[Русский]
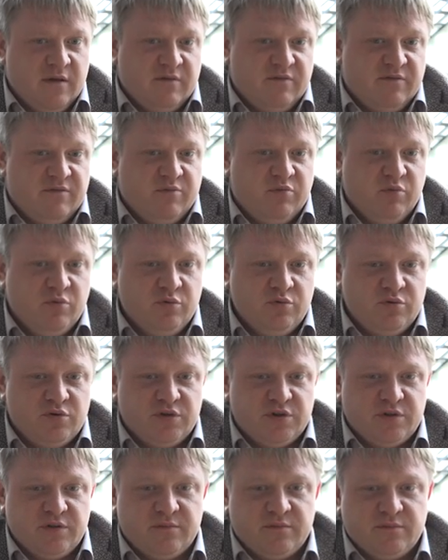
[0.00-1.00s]
В
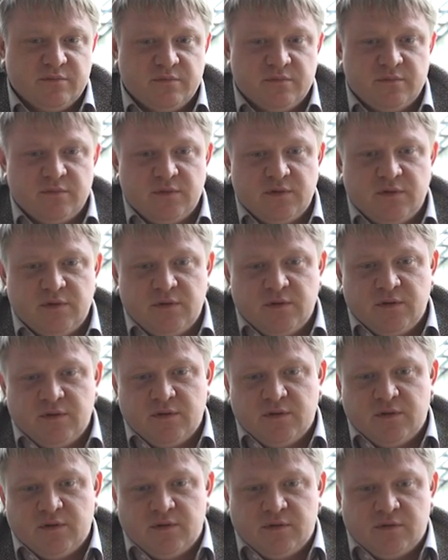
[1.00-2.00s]
будущем,
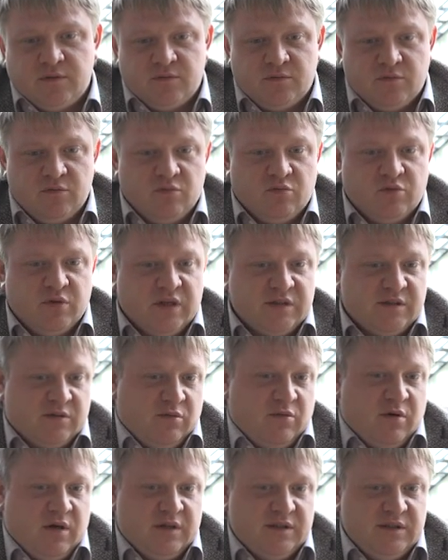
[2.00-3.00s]
ну, у нас
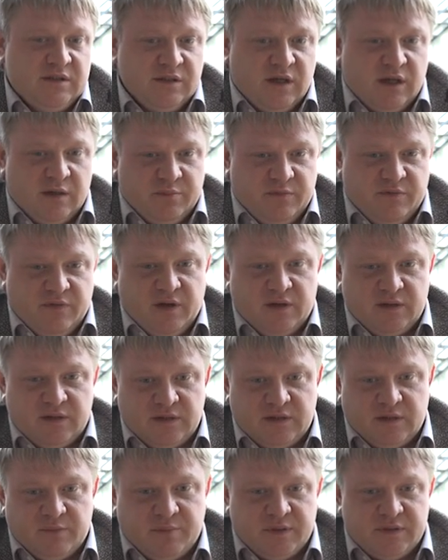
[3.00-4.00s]
только один как бы вариант,
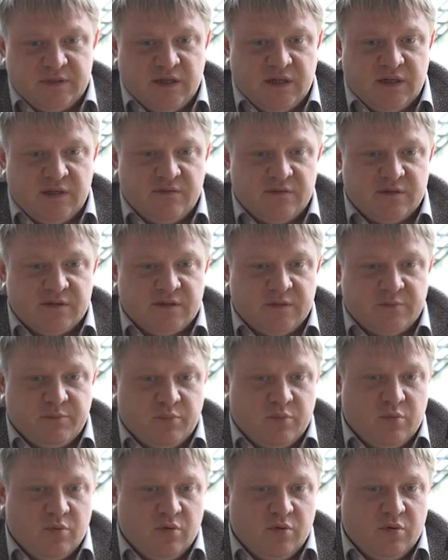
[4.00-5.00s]
это подтягиваться
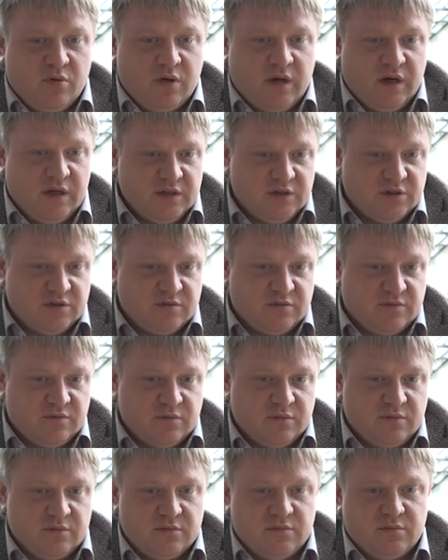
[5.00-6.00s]
по
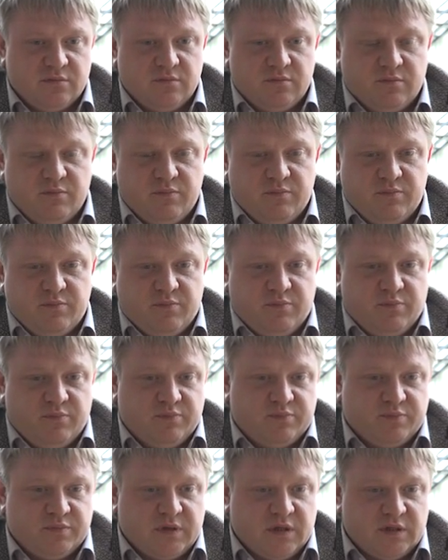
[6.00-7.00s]
качеству,
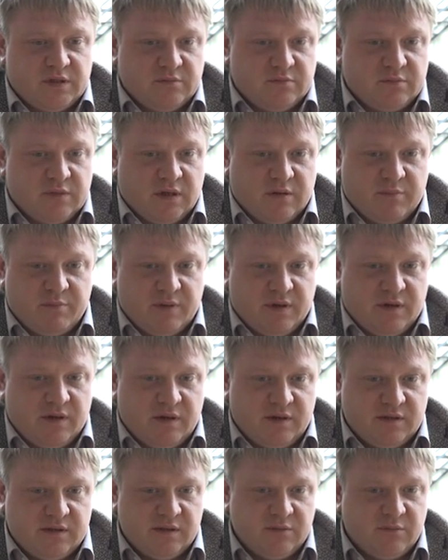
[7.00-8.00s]
скажем так,
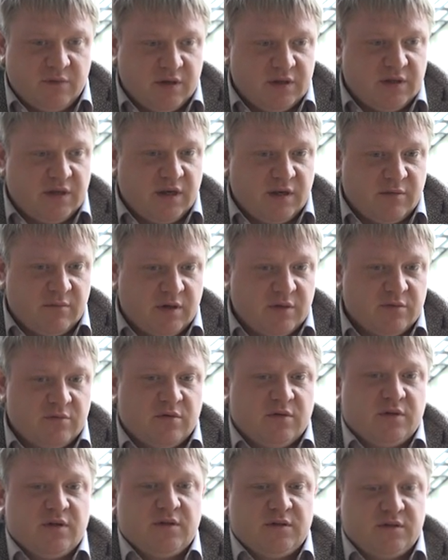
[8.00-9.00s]
по тем критериям,
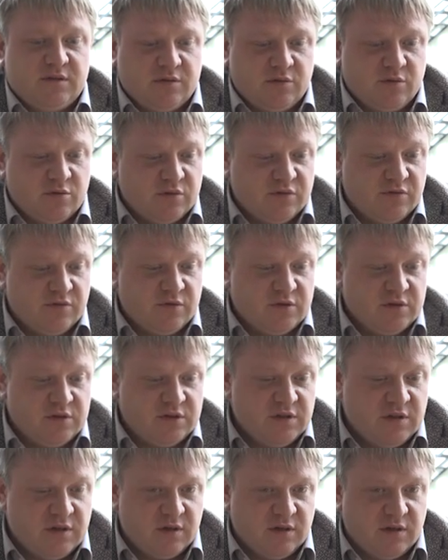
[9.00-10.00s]
которые диктует
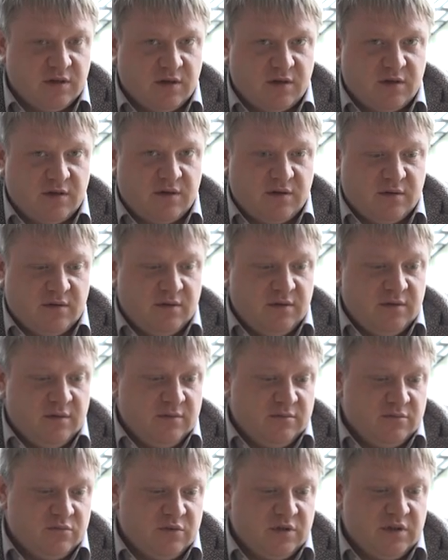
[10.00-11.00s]
сегодняшний рынок.
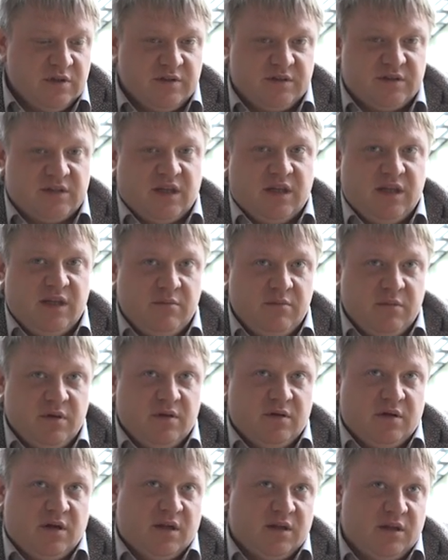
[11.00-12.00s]
Но ну и с
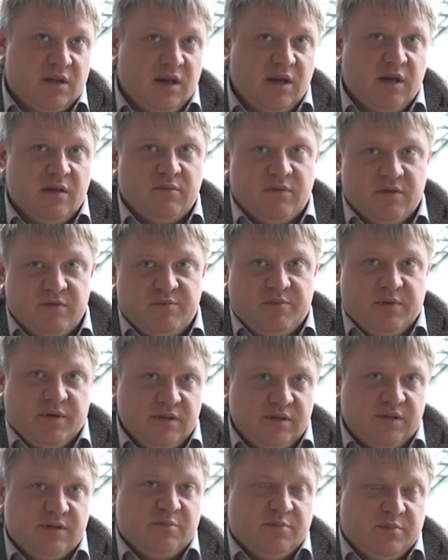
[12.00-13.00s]
такими критериями, в
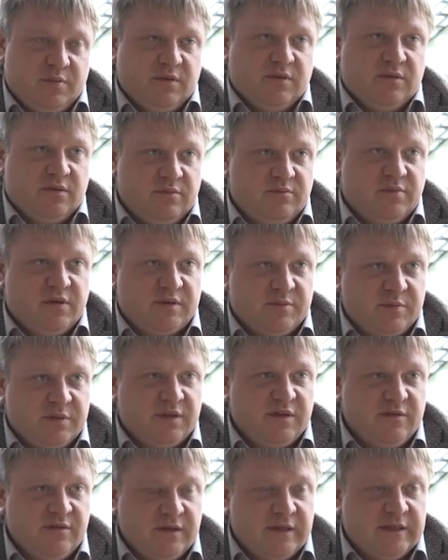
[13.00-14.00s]
принципе,
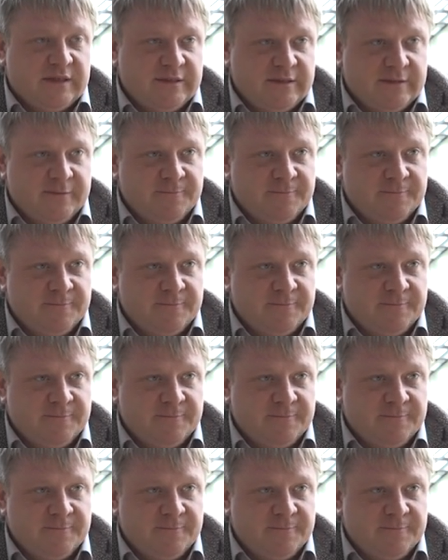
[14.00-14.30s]
перспектива есть.